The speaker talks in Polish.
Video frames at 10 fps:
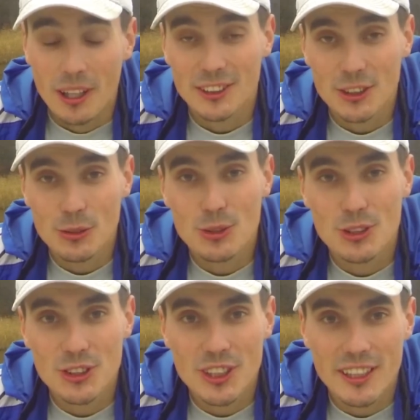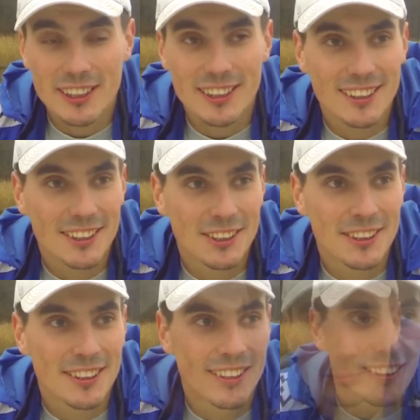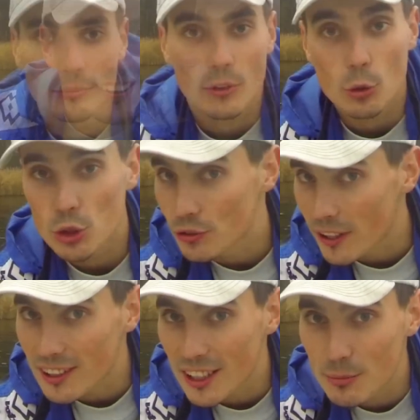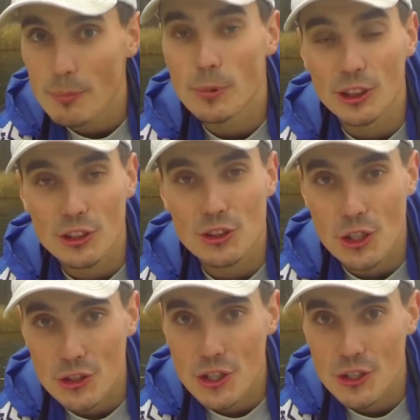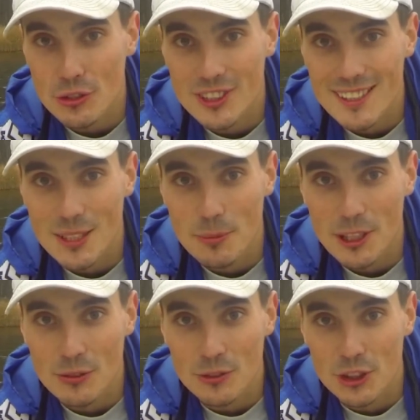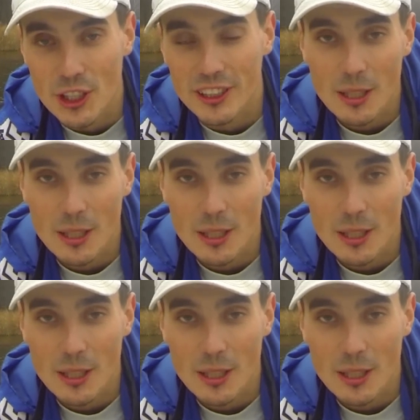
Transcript: I to już dzisiaj, to już czwarta ryba ponad 60 cm dzisiaj.